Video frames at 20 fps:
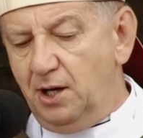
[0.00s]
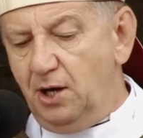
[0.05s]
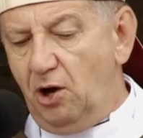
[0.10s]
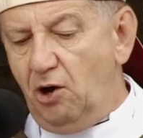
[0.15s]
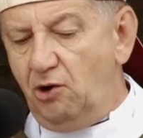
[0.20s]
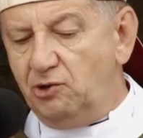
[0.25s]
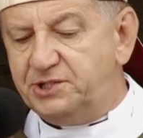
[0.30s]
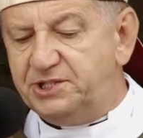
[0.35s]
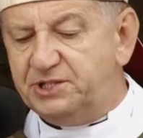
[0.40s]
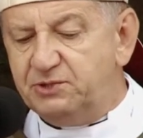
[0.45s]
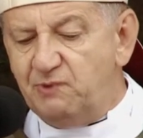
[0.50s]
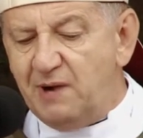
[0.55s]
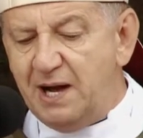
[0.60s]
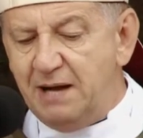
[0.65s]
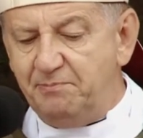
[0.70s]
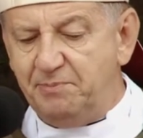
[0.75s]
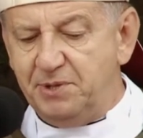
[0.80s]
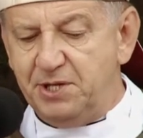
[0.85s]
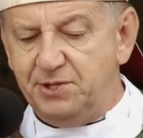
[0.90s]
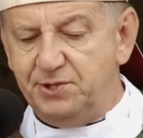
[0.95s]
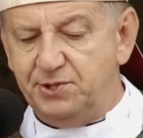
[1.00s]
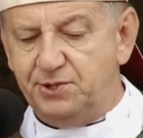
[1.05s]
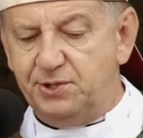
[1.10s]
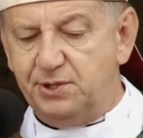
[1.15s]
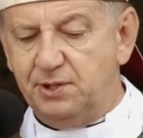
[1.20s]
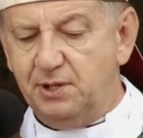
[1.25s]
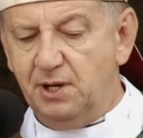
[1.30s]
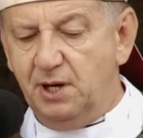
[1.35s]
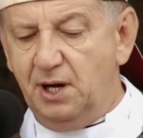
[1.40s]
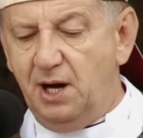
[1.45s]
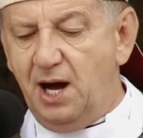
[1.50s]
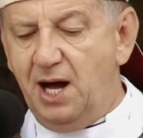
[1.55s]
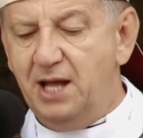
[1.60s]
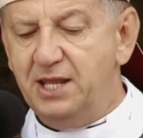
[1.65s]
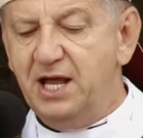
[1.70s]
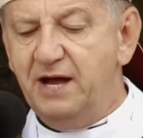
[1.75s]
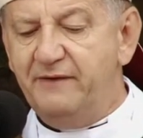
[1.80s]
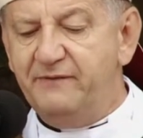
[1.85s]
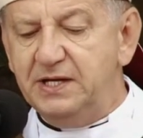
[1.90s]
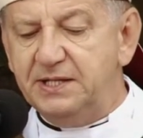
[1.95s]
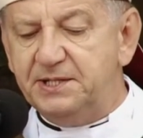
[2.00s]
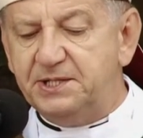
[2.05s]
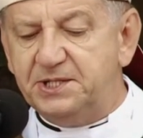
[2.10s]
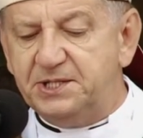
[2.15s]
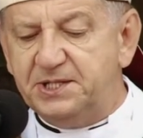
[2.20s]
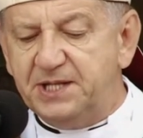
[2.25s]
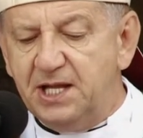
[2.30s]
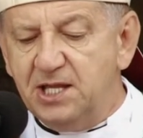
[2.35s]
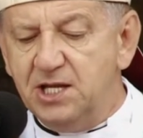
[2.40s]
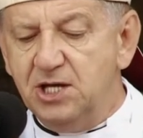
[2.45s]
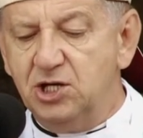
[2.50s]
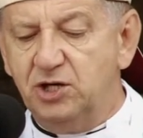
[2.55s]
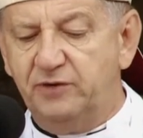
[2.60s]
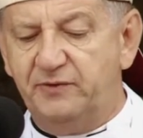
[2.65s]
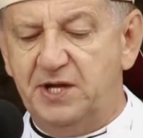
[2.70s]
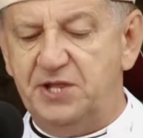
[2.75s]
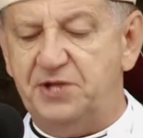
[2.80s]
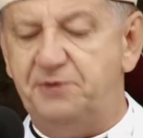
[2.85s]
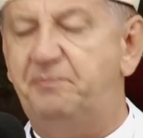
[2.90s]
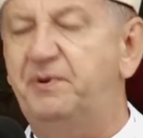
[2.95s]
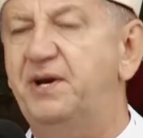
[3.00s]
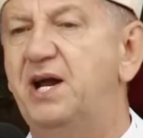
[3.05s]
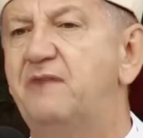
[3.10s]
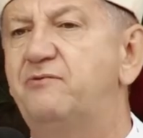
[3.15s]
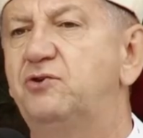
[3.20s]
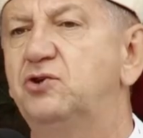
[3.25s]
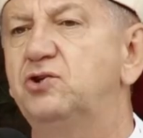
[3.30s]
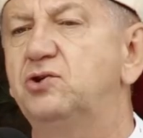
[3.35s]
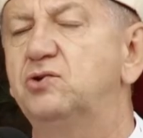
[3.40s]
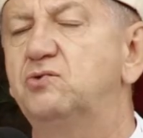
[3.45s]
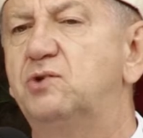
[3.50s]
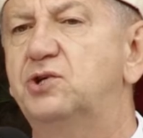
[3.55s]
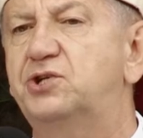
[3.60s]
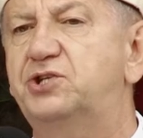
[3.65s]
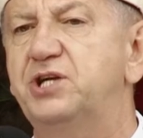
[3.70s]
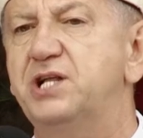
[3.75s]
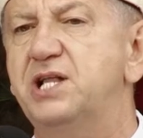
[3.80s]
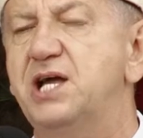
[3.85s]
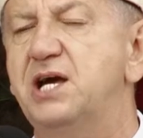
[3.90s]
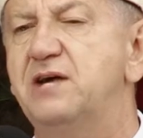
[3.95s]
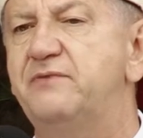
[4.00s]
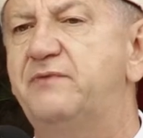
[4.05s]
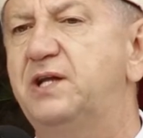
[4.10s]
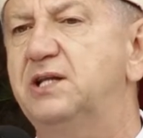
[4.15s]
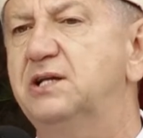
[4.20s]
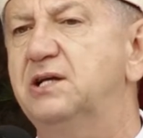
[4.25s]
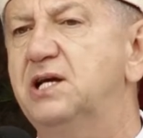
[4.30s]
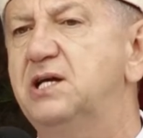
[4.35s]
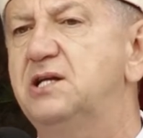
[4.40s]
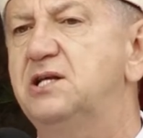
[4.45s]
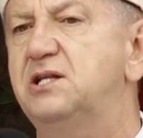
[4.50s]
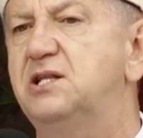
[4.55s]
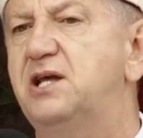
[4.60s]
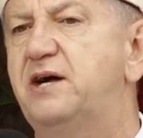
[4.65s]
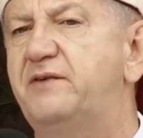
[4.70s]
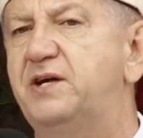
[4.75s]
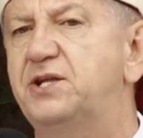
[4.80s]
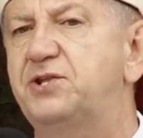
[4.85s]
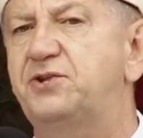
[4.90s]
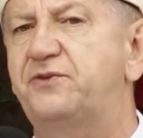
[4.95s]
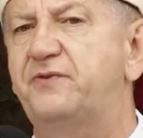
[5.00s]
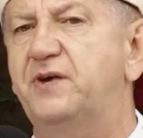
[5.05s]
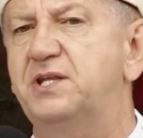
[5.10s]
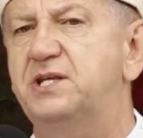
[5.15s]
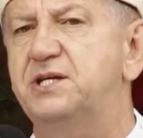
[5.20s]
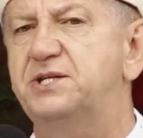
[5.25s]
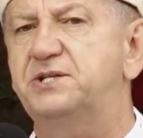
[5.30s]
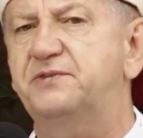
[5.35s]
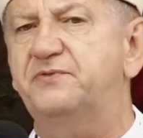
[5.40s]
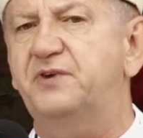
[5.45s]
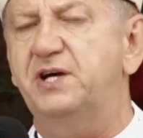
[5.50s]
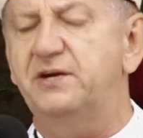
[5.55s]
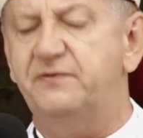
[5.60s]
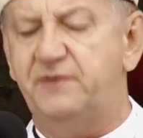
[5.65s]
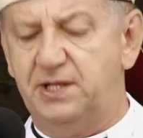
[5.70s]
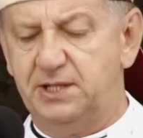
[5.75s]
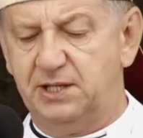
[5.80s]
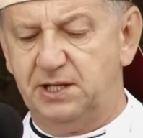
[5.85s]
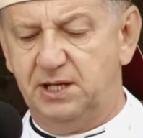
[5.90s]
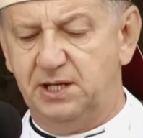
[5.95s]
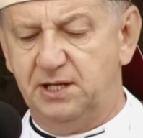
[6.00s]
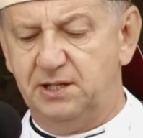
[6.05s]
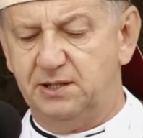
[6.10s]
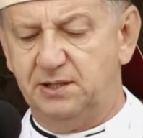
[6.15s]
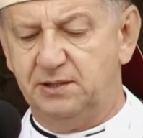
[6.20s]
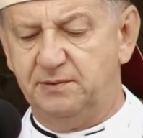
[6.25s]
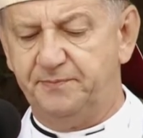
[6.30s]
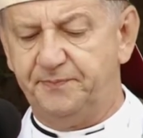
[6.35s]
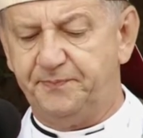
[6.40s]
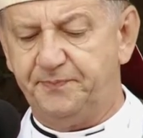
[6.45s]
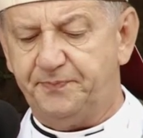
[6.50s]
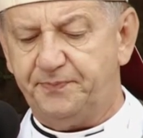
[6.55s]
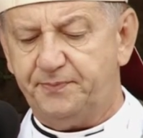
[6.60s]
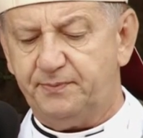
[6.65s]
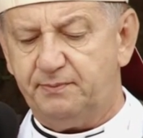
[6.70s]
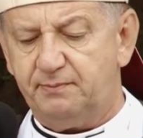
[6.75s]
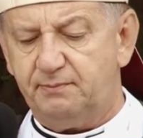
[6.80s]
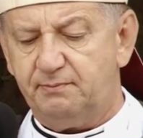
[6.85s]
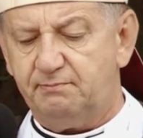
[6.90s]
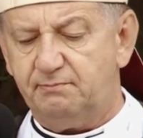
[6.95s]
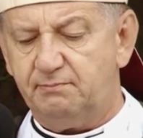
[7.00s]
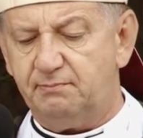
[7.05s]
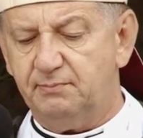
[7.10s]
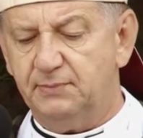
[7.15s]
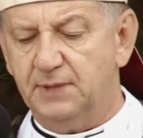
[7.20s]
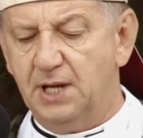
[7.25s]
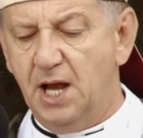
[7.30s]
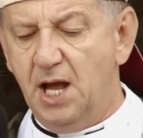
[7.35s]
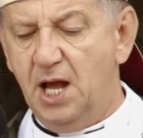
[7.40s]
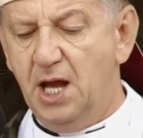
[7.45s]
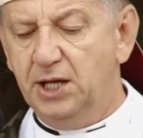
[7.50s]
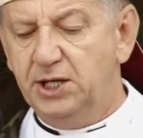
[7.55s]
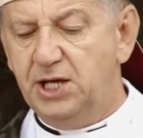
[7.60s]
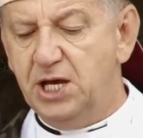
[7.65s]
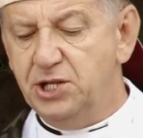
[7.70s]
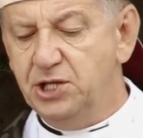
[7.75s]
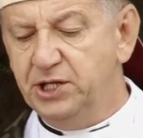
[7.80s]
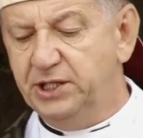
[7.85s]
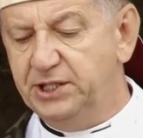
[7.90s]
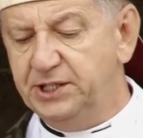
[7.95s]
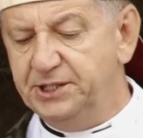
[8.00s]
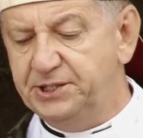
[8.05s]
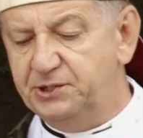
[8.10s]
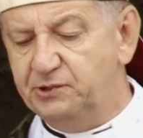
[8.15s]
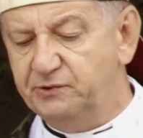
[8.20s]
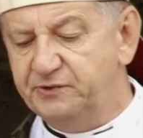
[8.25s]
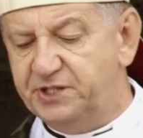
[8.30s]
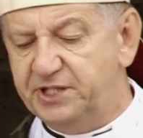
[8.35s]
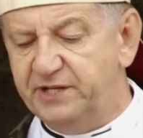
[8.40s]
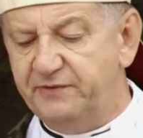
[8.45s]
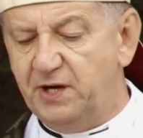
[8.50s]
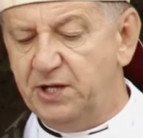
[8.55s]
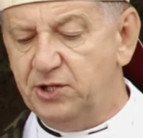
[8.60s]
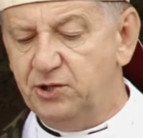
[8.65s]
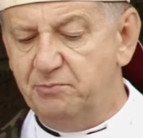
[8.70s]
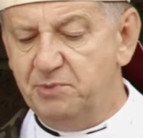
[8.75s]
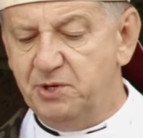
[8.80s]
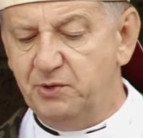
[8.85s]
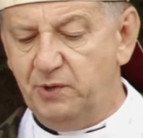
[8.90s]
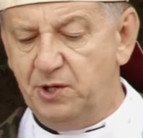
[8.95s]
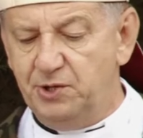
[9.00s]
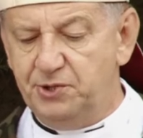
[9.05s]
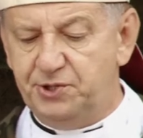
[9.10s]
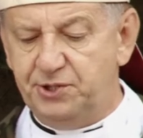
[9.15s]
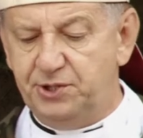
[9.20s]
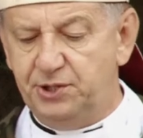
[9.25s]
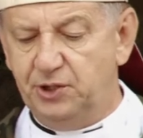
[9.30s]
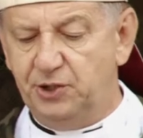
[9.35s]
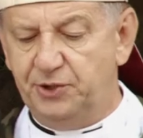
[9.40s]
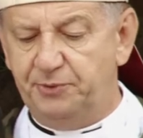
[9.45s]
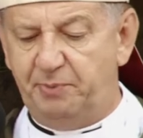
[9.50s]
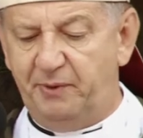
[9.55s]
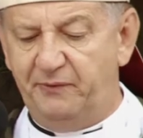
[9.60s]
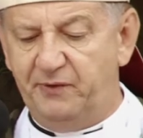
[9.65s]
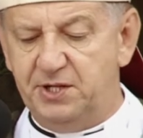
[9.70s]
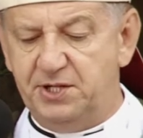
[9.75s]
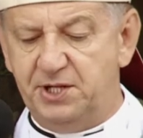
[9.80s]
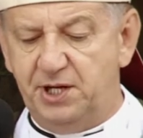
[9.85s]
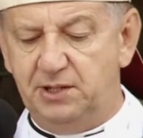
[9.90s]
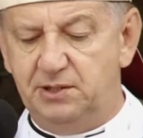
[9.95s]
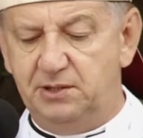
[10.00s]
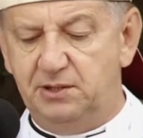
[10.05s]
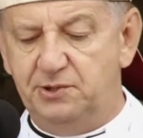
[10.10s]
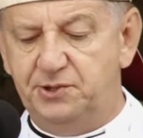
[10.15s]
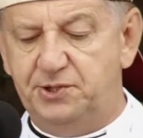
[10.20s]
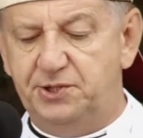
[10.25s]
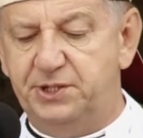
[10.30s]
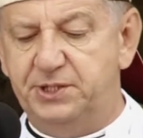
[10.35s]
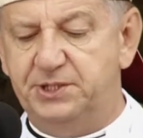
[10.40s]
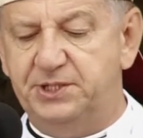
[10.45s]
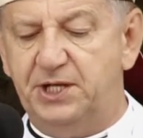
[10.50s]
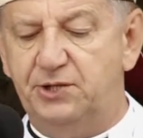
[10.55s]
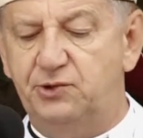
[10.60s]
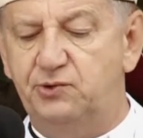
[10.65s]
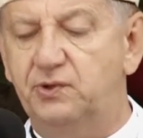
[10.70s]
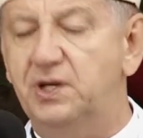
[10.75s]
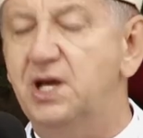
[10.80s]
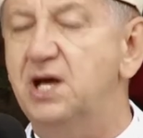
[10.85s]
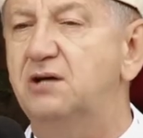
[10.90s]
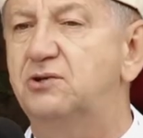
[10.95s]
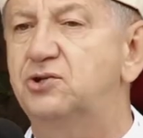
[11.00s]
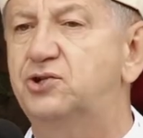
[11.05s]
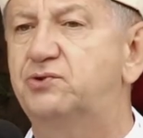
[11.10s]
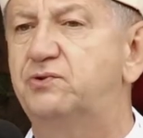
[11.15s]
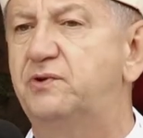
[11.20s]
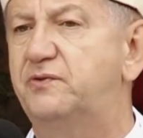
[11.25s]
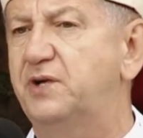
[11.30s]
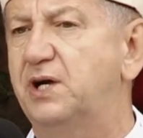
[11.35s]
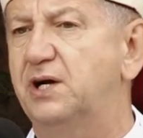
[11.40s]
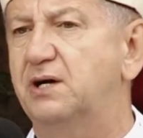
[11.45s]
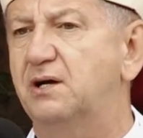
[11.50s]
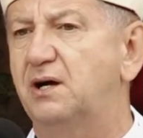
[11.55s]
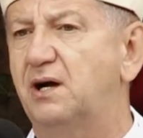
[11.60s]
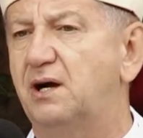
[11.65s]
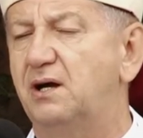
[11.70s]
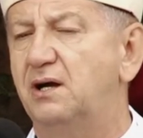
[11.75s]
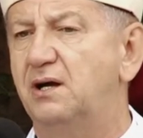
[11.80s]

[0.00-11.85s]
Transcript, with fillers: osłabić a nawet zanegować prawo do głoszenia Ewangelii i dawać świadectwa Ewangelii. Kiedy Chrystus wzywa do miłości i odpowiedzialności za drugiego człowieka,